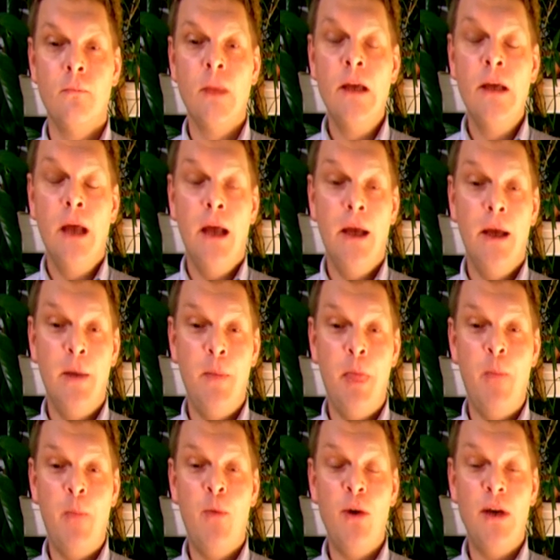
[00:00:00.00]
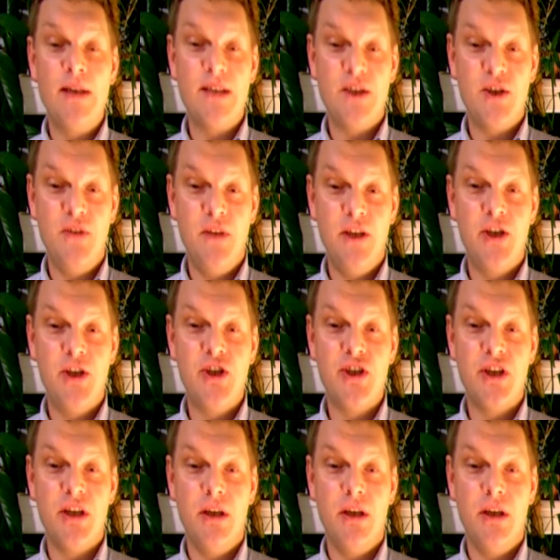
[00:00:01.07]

E, mąka ze świerszcze.